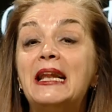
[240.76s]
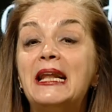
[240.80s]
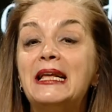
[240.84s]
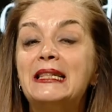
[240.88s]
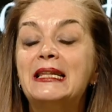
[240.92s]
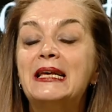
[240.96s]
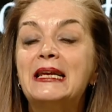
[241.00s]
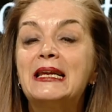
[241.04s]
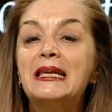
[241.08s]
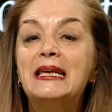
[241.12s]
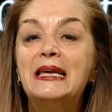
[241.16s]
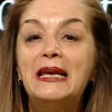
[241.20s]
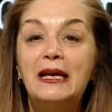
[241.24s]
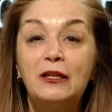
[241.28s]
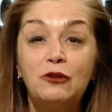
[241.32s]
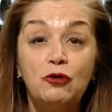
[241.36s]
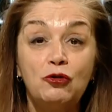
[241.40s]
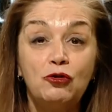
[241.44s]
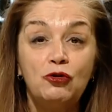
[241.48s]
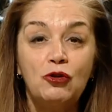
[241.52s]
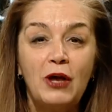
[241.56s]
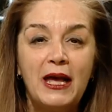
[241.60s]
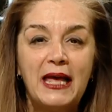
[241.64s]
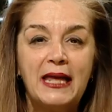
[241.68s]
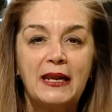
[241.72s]
l'anarchia
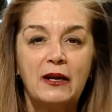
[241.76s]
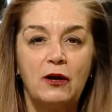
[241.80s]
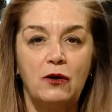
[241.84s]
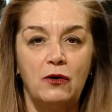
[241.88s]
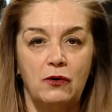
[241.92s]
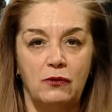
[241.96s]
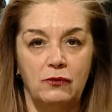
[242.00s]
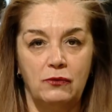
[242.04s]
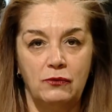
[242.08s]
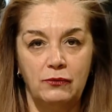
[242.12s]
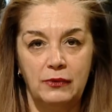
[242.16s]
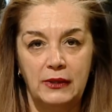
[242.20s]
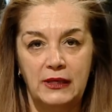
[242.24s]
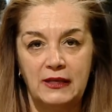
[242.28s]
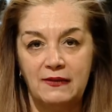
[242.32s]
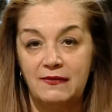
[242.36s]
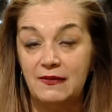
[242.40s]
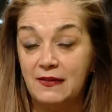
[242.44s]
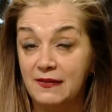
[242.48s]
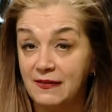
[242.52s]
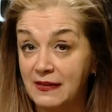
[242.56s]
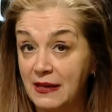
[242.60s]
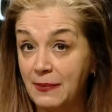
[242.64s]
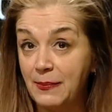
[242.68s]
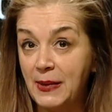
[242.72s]
non era un
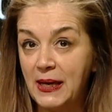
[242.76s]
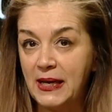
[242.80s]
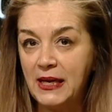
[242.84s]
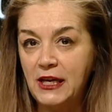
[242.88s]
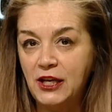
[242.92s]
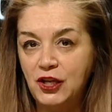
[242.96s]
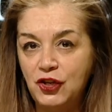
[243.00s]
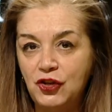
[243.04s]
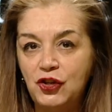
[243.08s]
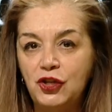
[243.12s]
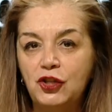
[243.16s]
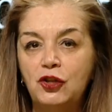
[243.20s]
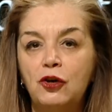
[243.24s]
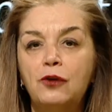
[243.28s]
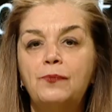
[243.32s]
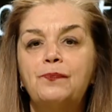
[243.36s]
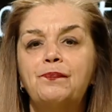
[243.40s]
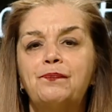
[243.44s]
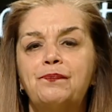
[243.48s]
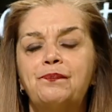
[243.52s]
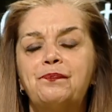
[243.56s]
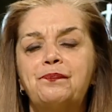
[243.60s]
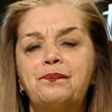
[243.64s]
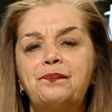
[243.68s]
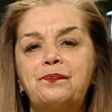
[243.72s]
sistema
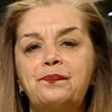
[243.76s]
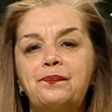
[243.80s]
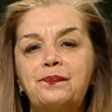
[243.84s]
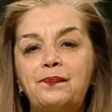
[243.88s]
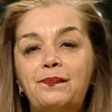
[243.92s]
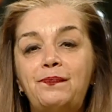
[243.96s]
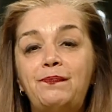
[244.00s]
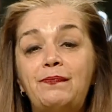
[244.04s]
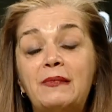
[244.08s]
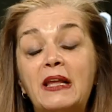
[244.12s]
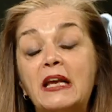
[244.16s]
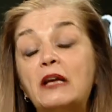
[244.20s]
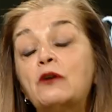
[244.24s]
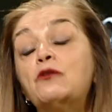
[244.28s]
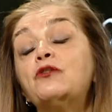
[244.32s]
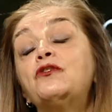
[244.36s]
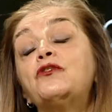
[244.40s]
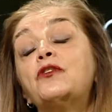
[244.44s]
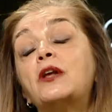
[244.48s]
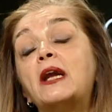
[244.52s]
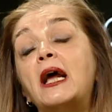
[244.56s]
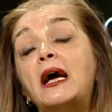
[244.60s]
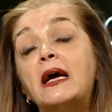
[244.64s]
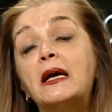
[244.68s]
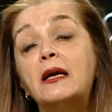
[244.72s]
rigido, e
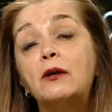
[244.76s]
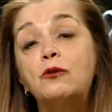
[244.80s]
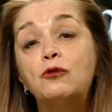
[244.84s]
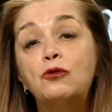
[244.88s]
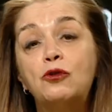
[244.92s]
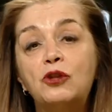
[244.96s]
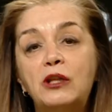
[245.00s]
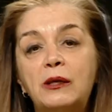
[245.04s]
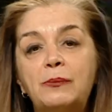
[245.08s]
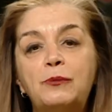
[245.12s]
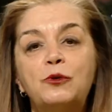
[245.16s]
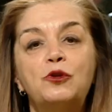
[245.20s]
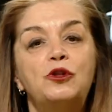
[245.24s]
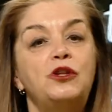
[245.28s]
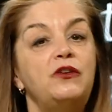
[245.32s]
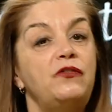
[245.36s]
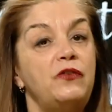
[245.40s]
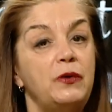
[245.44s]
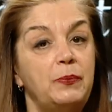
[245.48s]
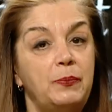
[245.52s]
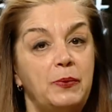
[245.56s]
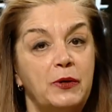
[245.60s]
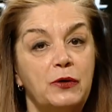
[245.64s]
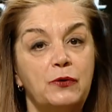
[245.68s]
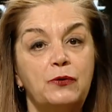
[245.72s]
questo era anche uno dei
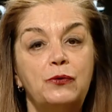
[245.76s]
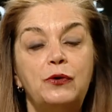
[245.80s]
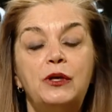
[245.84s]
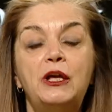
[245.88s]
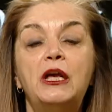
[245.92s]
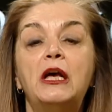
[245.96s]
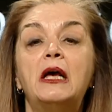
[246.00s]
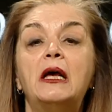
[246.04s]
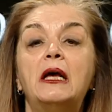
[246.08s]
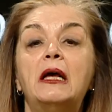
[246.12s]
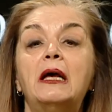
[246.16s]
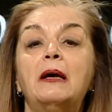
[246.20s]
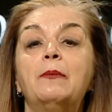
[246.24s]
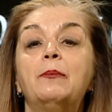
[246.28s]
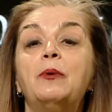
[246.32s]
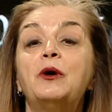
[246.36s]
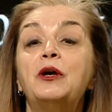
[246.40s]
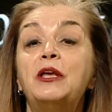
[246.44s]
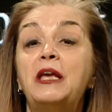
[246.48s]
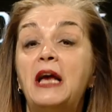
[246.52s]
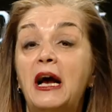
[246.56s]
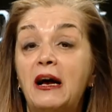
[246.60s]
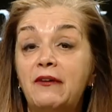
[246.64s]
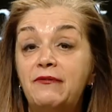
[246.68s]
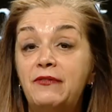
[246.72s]
motivi per cui
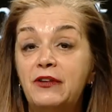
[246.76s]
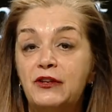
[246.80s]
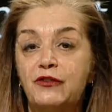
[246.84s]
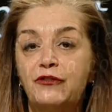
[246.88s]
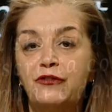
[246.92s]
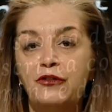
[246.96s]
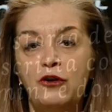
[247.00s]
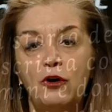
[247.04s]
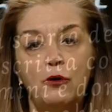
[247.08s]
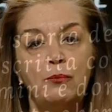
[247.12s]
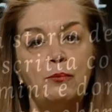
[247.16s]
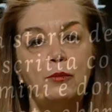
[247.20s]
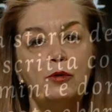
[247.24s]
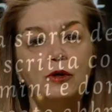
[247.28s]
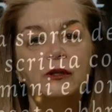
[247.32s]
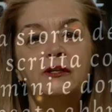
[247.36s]
poi avversò